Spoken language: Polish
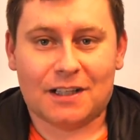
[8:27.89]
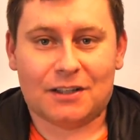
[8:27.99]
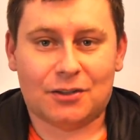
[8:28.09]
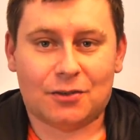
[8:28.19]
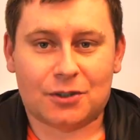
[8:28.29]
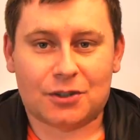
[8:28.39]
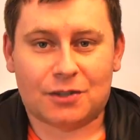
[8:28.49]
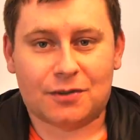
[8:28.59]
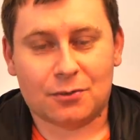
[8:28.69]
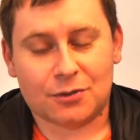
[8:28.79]
i dowiesz
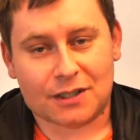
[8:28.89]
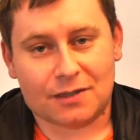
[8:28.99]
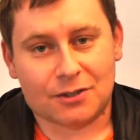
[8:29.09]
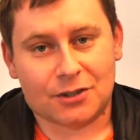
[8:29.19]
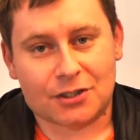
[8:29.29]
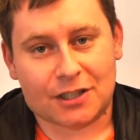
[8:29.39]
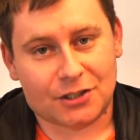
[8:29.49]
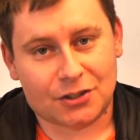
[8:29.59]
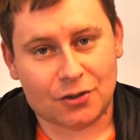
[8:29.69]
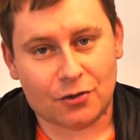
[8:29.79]
się wielu ciekawych rzeczach
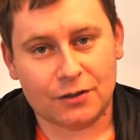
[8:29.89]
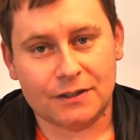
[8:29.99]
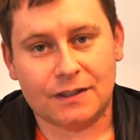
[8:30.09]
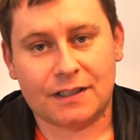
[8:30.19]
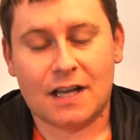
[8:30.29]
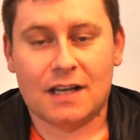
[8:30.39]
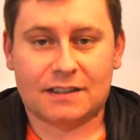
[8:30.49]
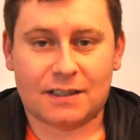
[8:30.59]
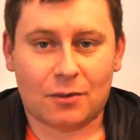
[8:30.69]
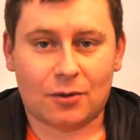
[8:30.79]
jeszcze o innych
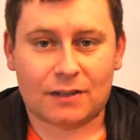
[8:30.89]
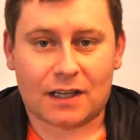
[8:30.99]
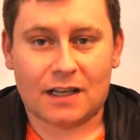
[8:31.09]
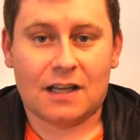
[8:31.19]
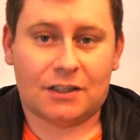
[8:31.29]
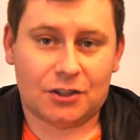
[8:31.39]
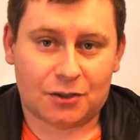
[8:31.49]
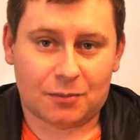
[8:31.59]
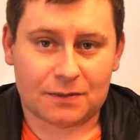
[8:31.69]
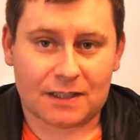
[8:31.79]
samolotach i
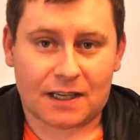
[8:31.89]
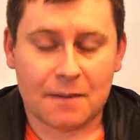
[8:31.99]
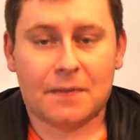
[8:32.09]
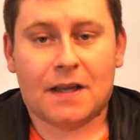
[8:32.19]
szybowcach.